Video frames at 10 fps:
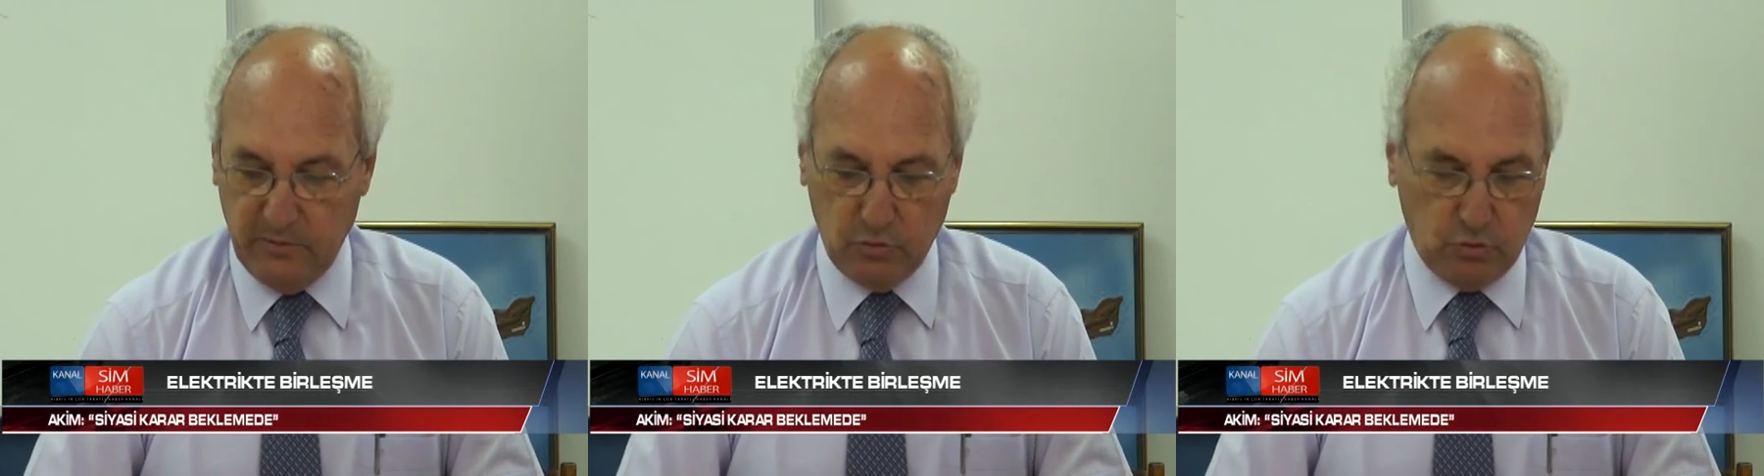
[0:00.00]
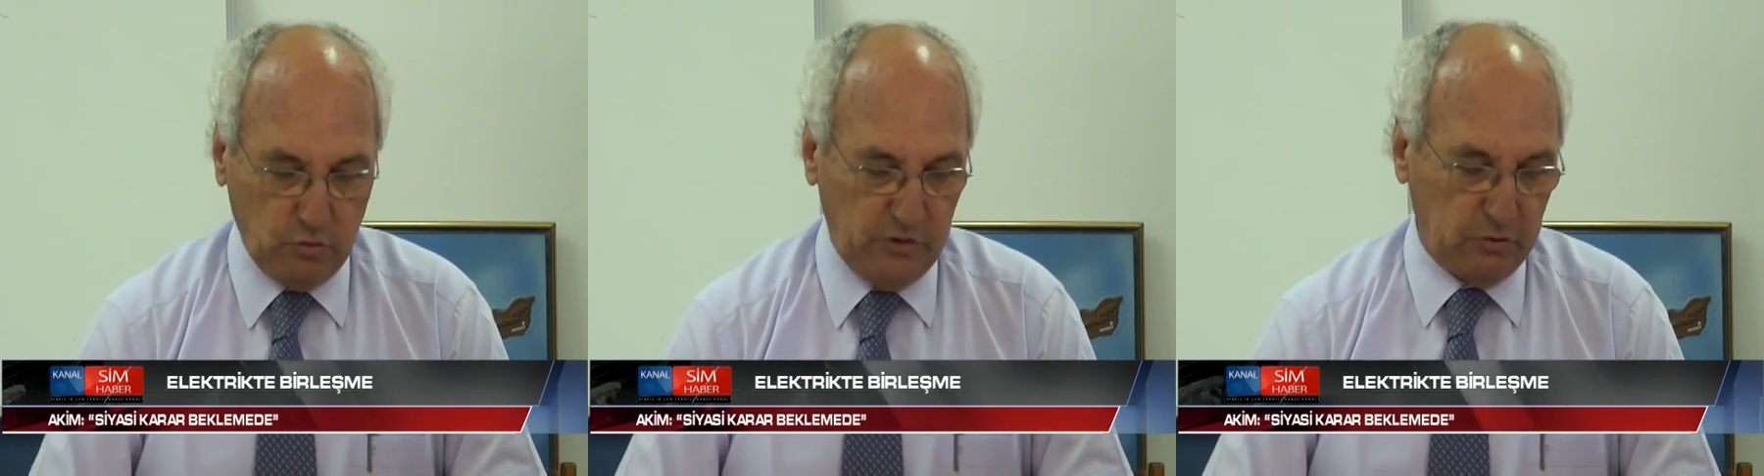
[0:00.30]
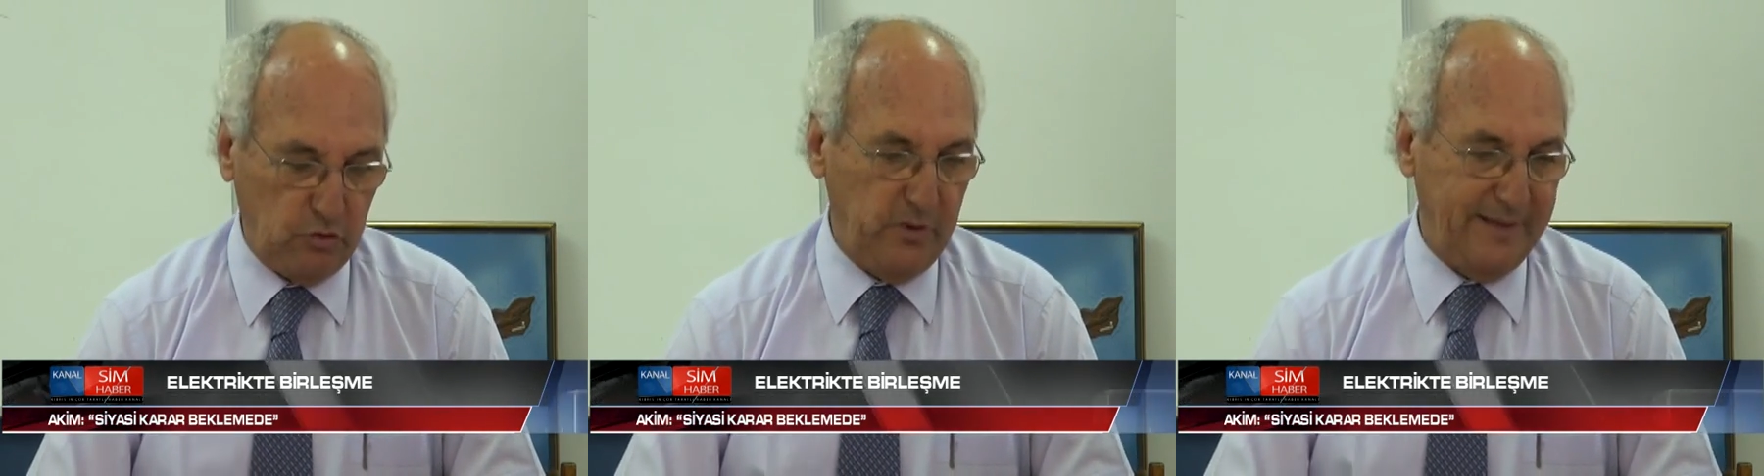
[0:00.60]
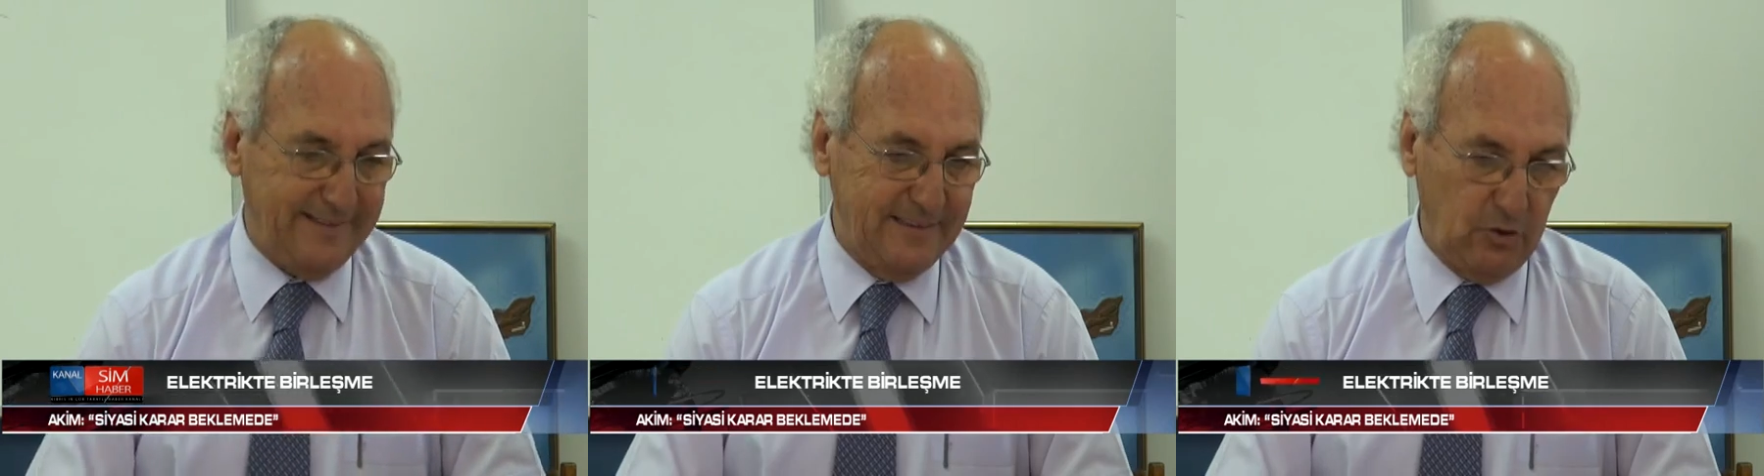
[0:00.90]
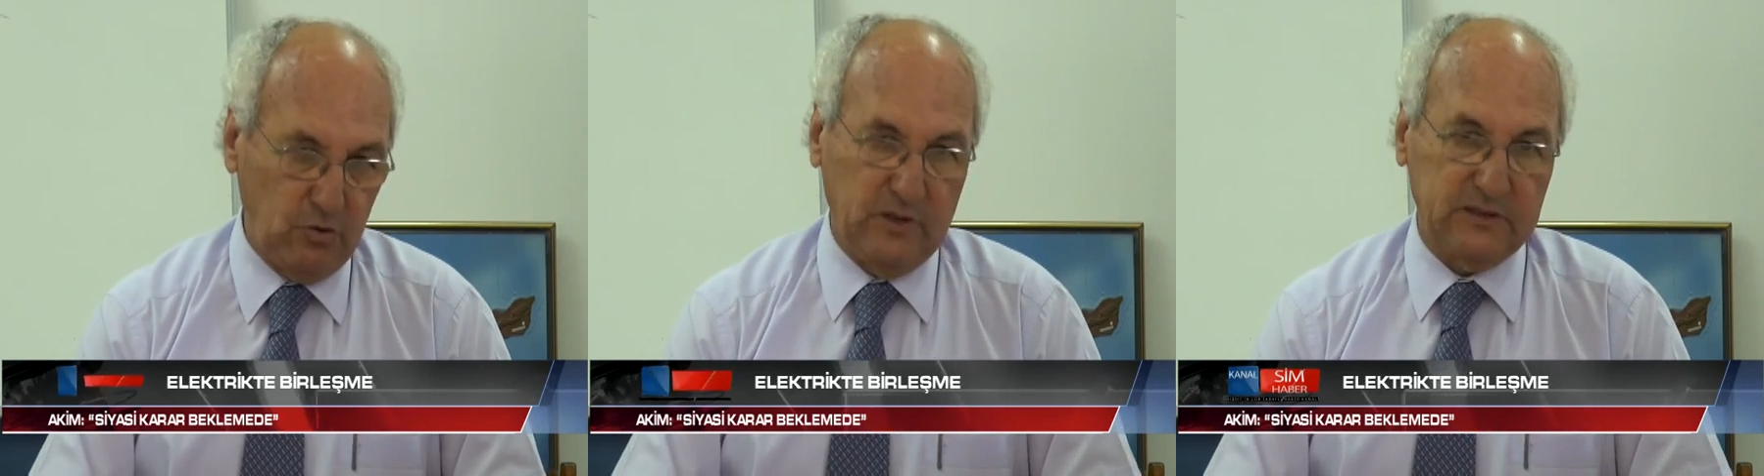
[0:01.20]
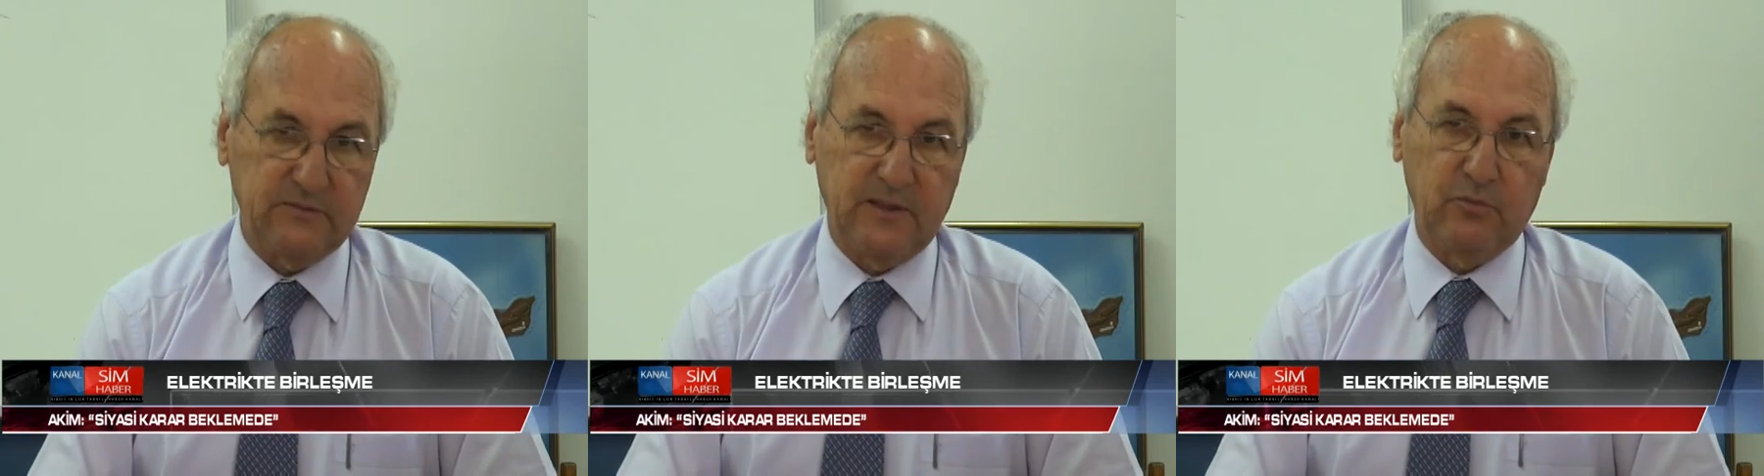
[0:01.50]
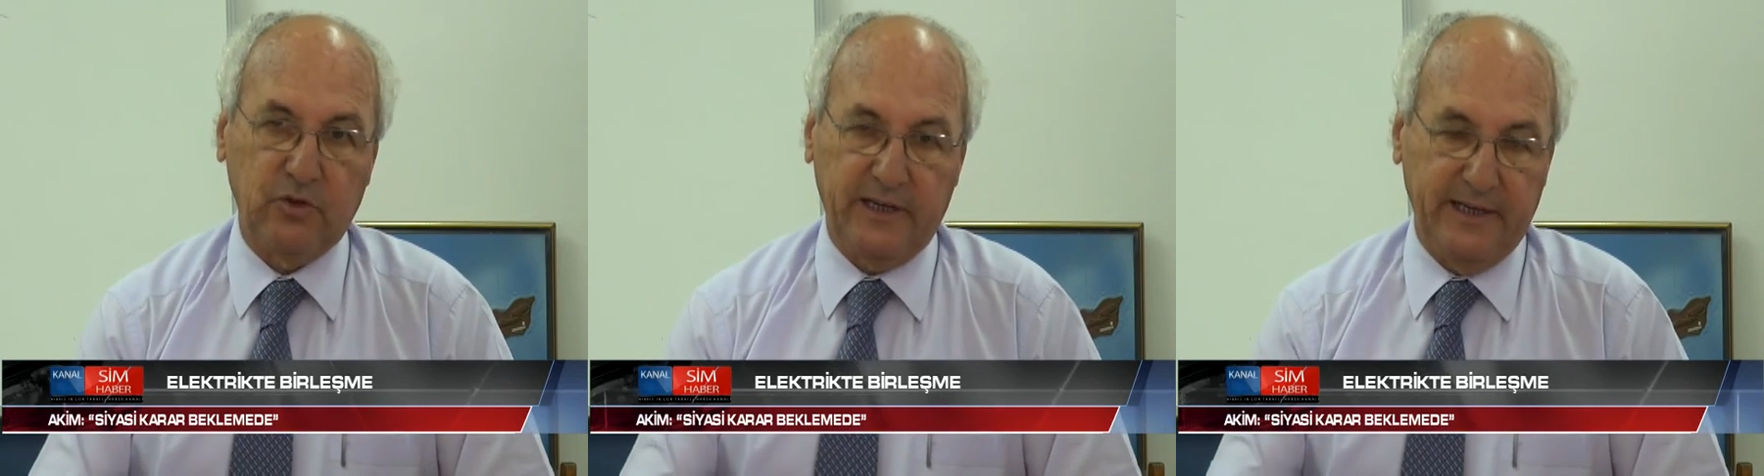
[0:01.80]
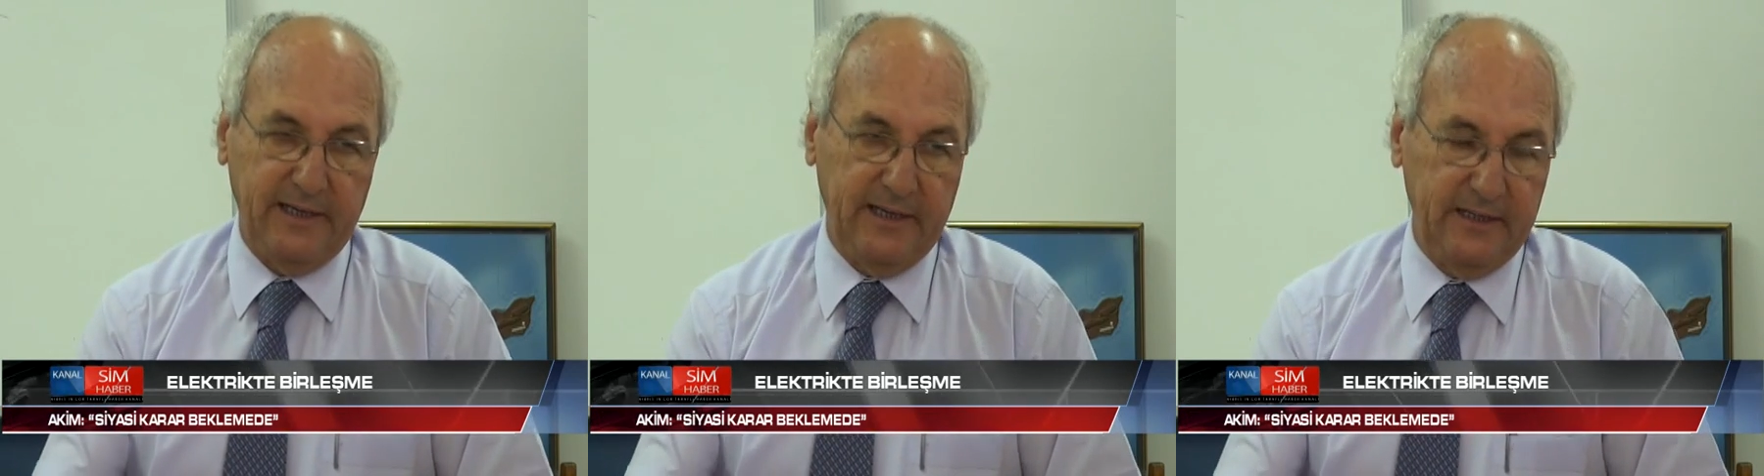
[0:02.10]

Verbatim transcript: teferruatların henüz görüşülmediğini